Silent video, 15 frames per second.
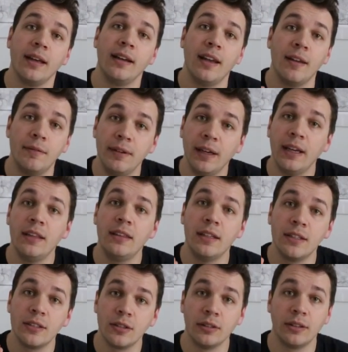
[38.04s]
La
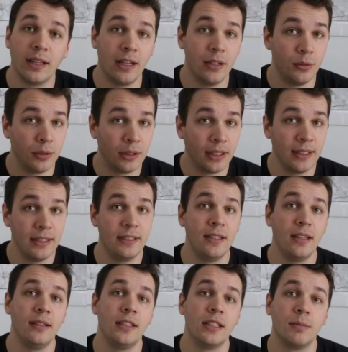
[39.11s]
vérité centrale du
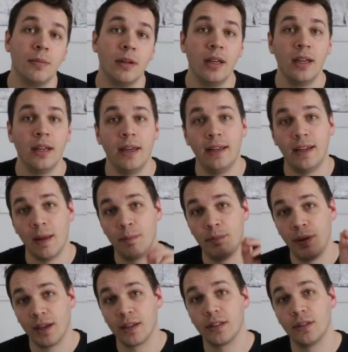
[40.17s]
christianisme est la
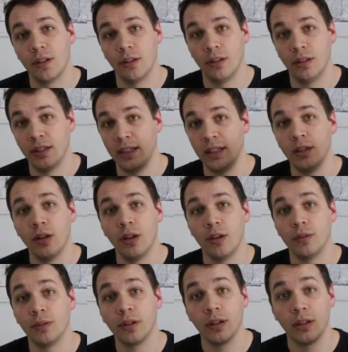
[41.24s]
personne et
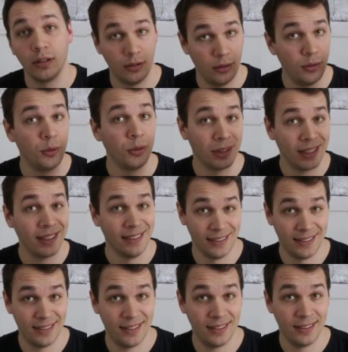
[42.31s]
l'œuvre de
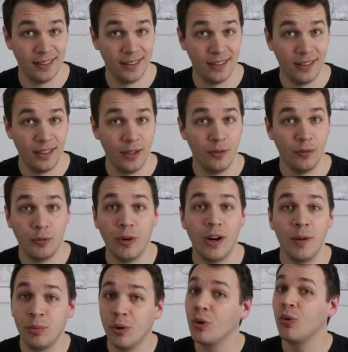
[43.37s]
Christ.
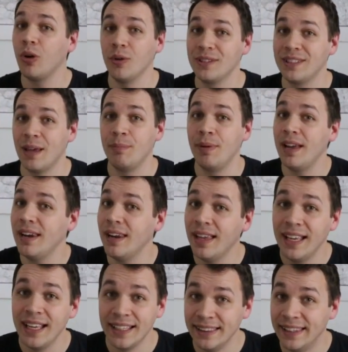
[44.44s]
Voilà pourquoi on s'appelle
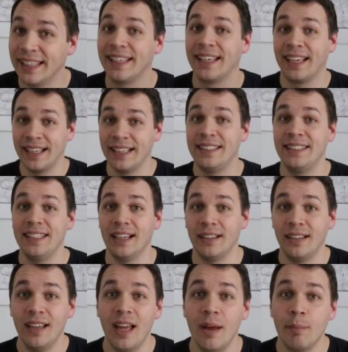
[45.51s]
des
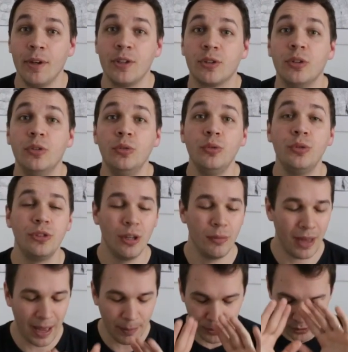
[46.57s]
chrétiens, parce que nous
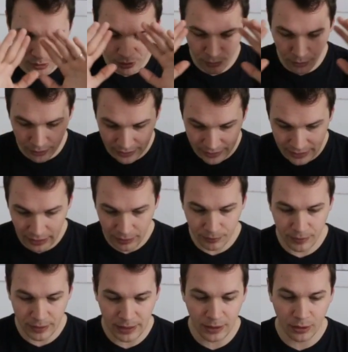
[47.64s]
sommes absolument
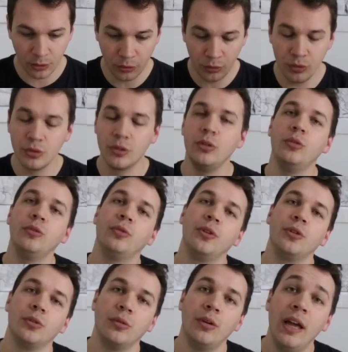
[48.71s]
définis dans tout ce que nous
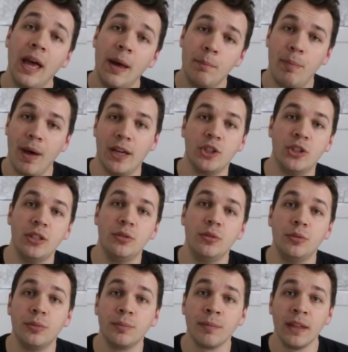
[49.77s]
faisons par
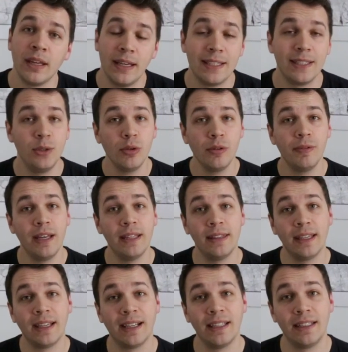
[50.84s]
Jésus. Et si on va être
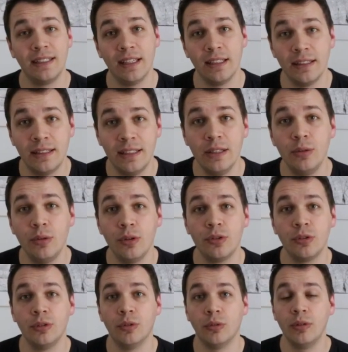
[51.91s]
des chrétiens dignes de
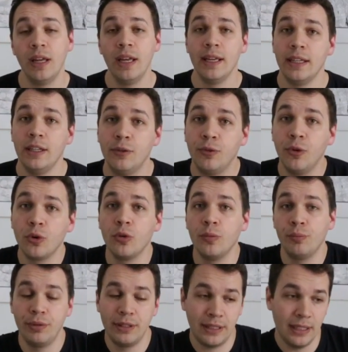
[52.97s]
ce nom, il faut
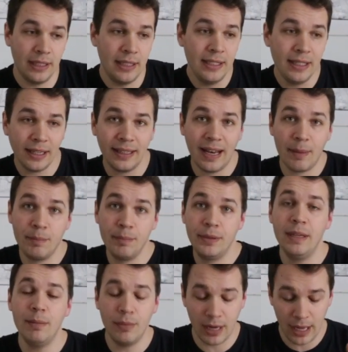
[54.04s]
qu'on puisse lire la
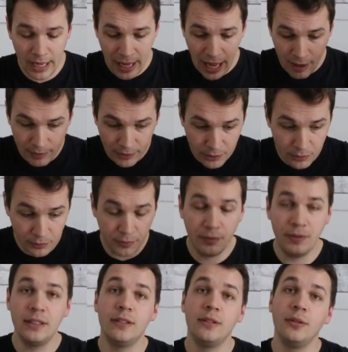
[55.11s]
Bible avec une
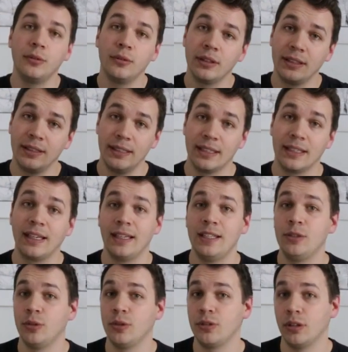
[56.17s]
vision qui est
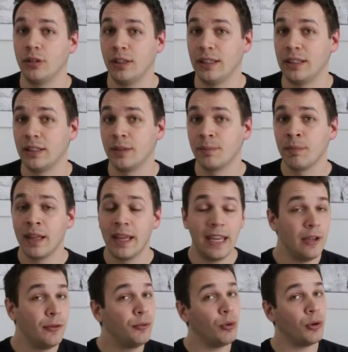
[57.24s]
christocentrique.
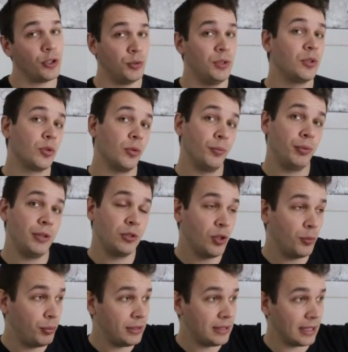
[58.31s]
Et il faut ensuite qu'on puisse,
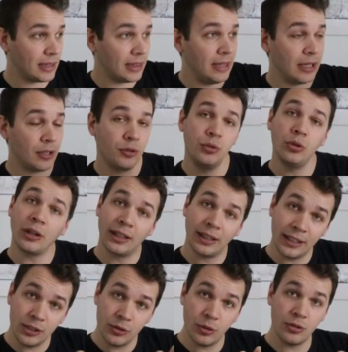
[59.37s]
depuis cette lecture
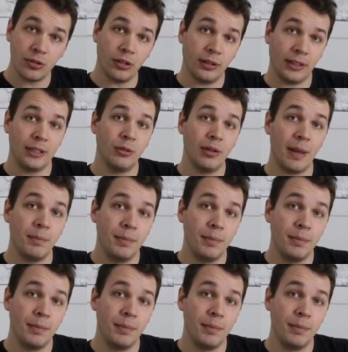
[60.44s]
christocentrique de la